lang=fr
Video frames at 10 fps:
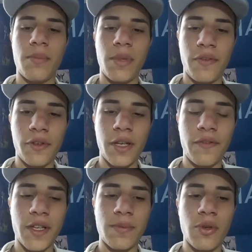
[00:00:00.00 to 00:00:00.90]
mais il faut qu'il
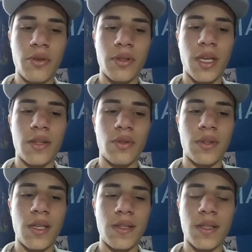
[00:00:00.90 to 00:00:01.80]
fasse mieux, 4 sur
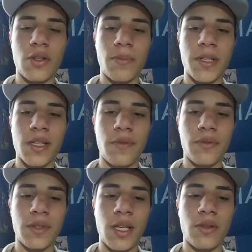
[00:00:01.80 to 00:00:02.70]
10, Jean-Pascal
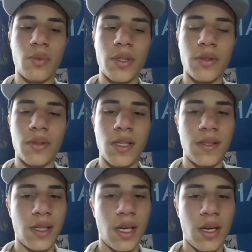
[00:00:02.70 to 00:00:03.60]
Fontaine 3 sur
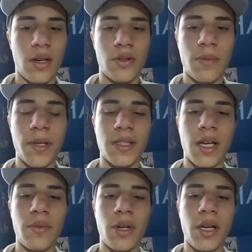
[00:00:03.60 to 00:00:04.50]
10,
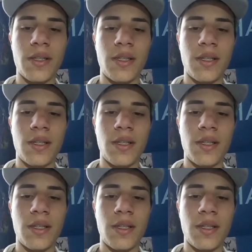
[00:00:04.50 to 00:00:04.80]
Jean-Pascal, voilà,